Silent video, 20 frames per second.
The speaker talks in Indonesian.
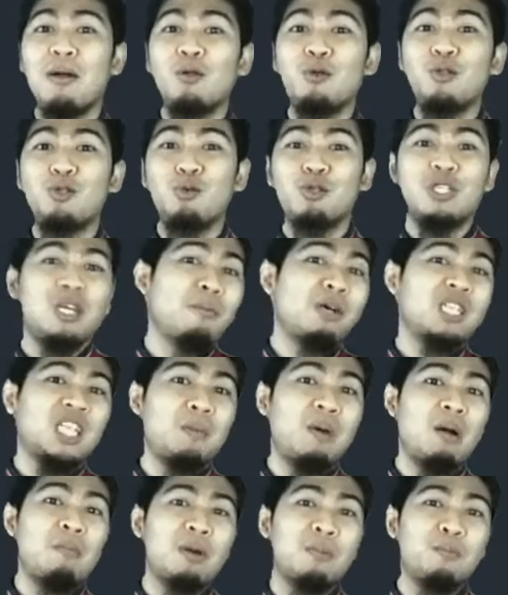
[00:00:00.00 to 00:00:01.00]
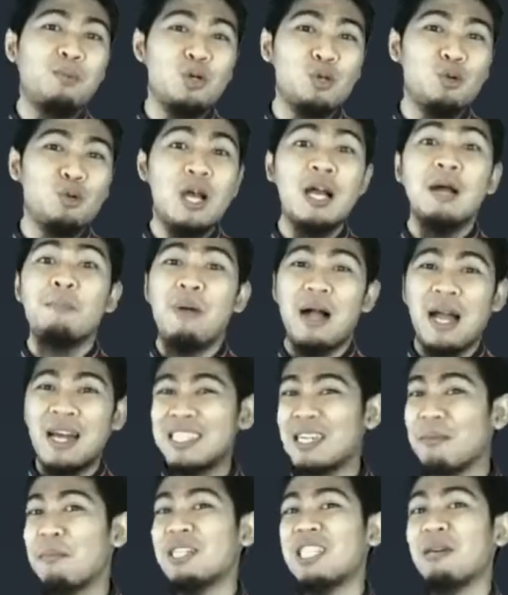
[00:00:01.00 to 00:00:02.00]
lucu, sama-sama berbulu, bahkan
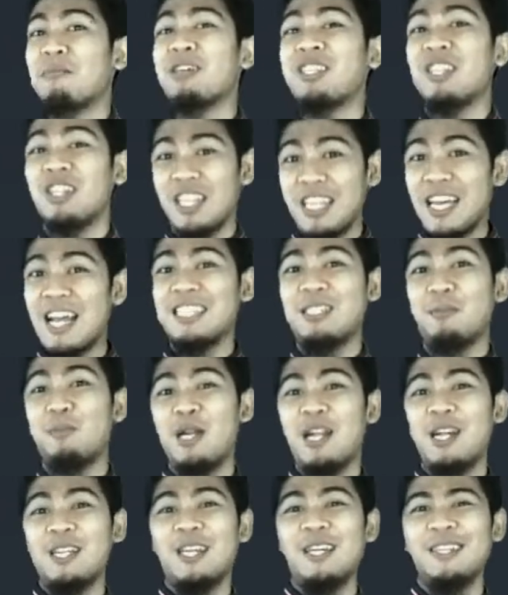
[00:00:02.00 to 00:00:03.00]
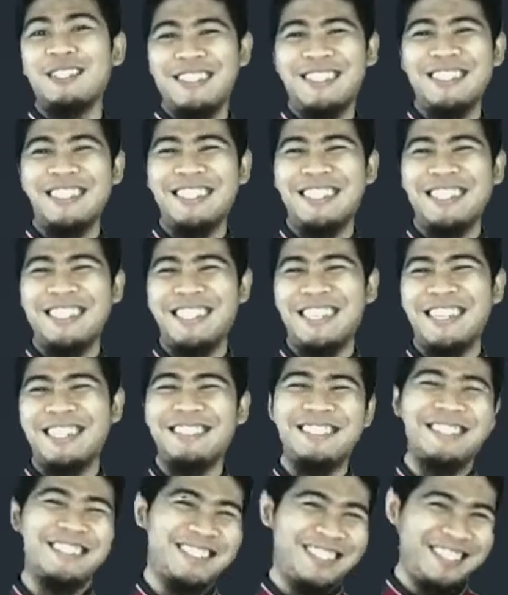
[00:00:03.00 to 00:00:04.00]
sama-sama setia sebenarnya. Ya, gitu ya.
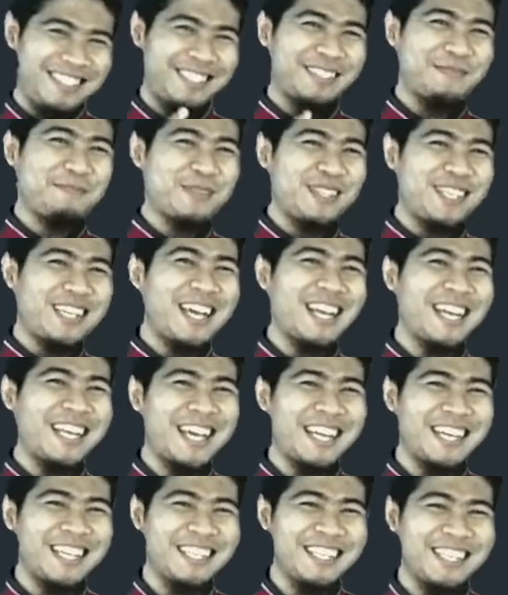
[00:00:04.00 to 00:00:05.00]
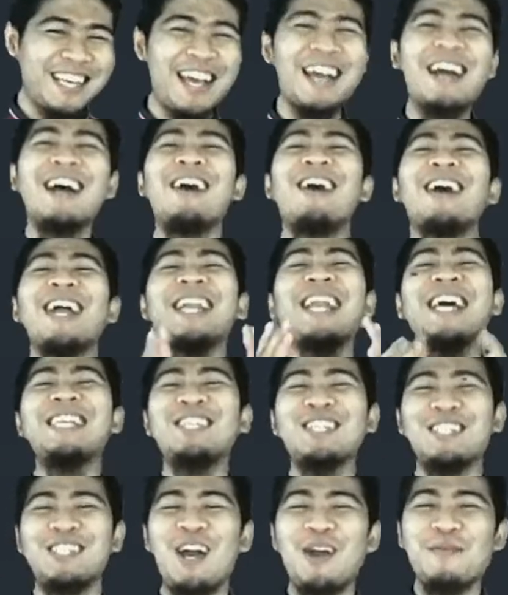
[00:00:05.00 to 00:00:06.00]
Seperti kalian itu ya. Oke
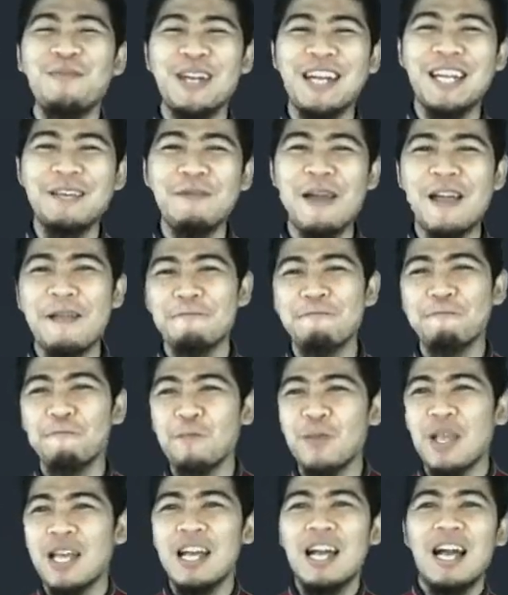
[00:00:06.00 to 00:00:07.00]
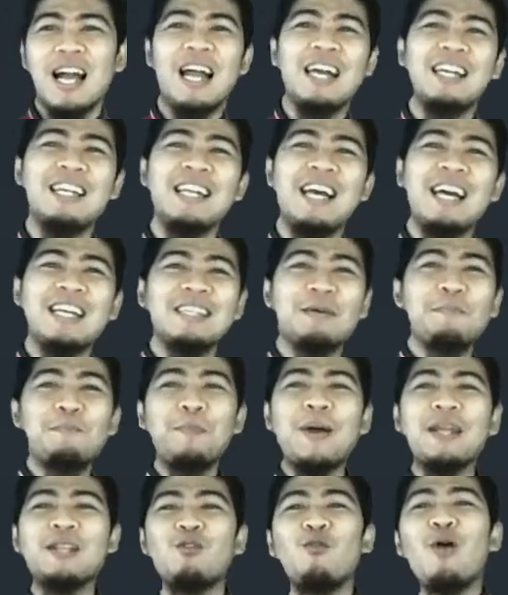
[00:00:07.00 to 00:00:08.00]
lanjut nomor lima adalah
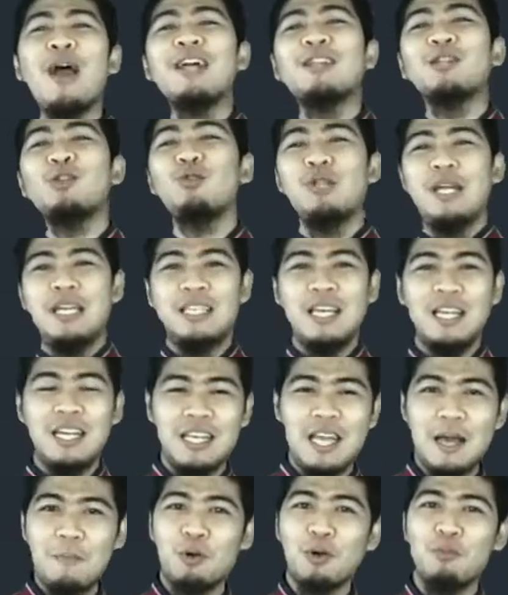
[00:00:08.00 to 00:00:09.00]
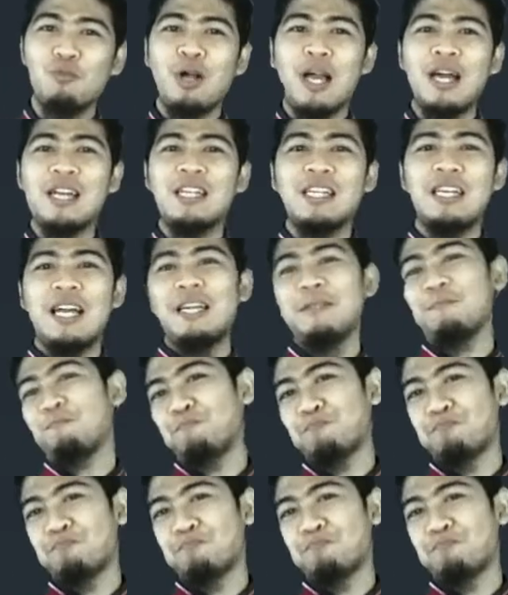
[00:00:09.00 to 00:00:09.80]
tepat waktu. Nah tadi ya berhubungan dengan